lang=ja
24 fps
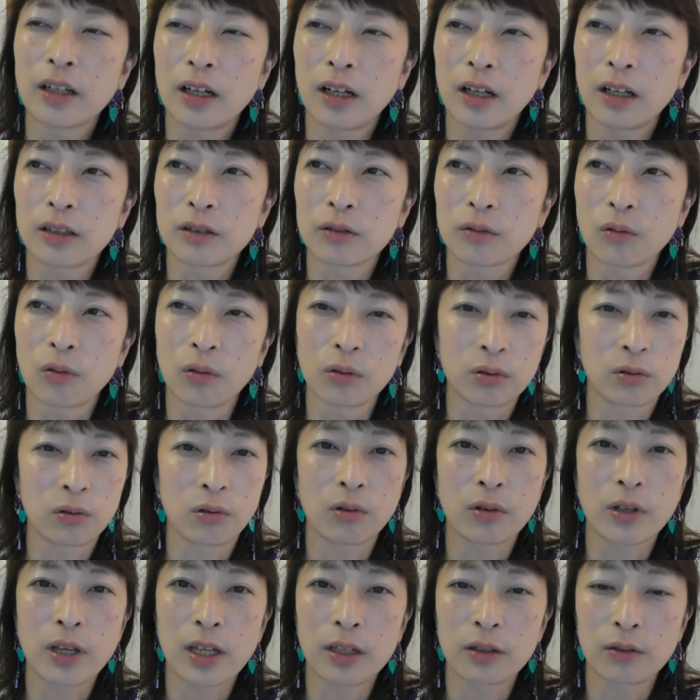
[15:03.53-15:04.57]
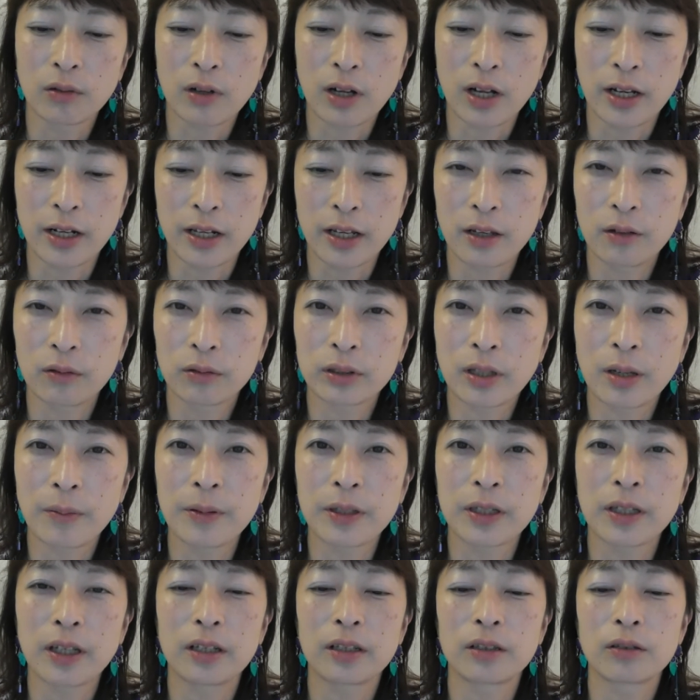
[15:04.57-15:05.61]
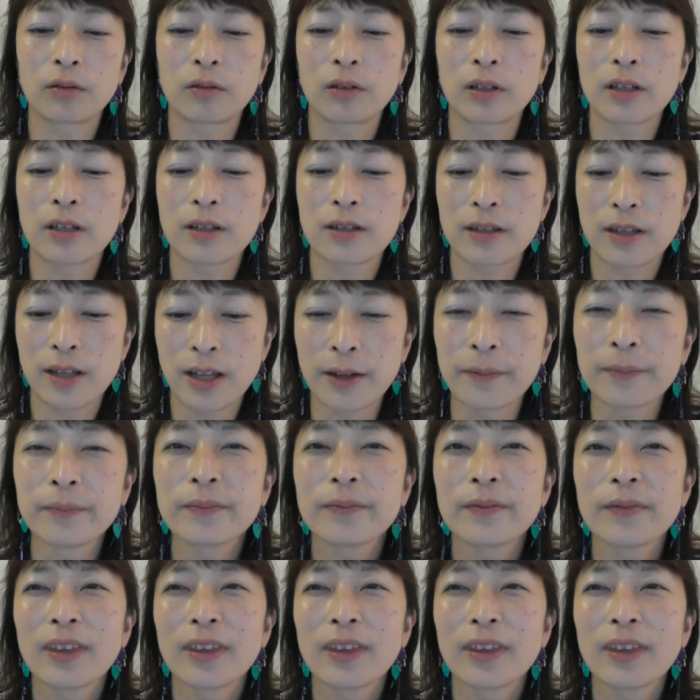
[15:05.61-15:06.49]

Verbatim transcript: あの五島県のカレーを食べたりとかですね